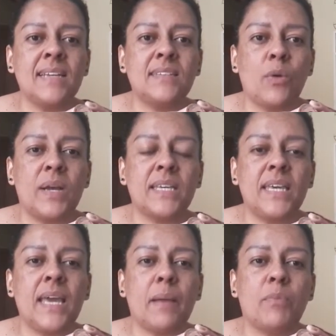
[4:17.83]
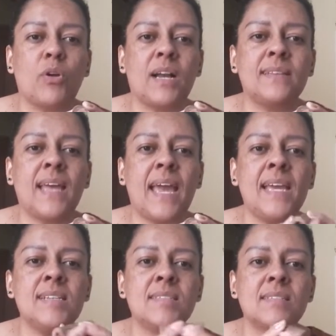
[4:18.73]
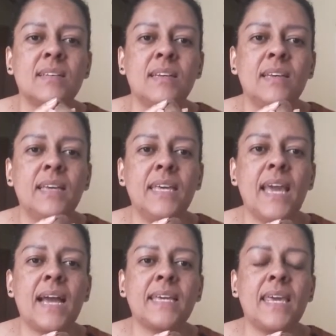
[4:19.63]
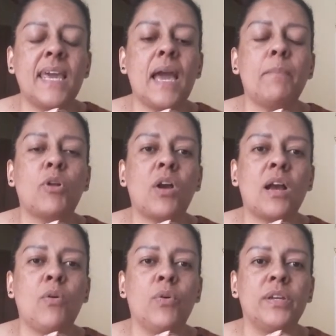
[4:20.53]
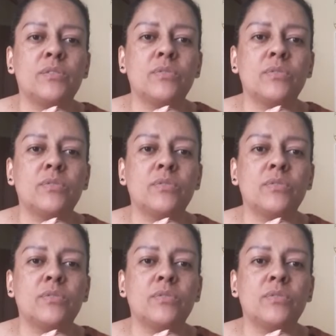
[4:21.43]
Então aqui é a broca 10 e aqui é a broca 8,